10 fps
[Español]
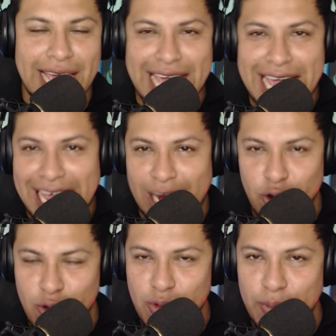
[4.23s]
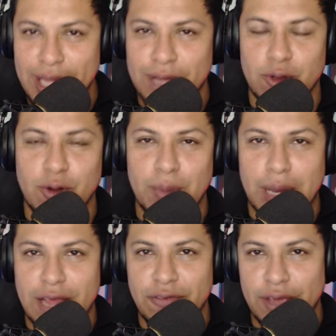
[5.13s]
En algún momento
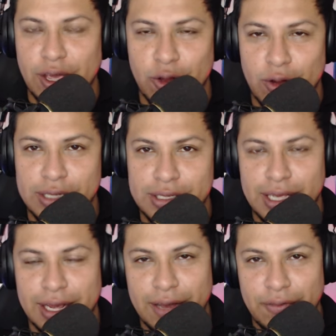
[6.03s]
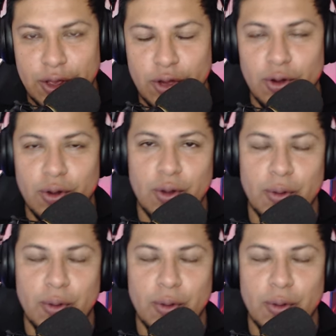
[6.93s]
Milet Figueroa se refirió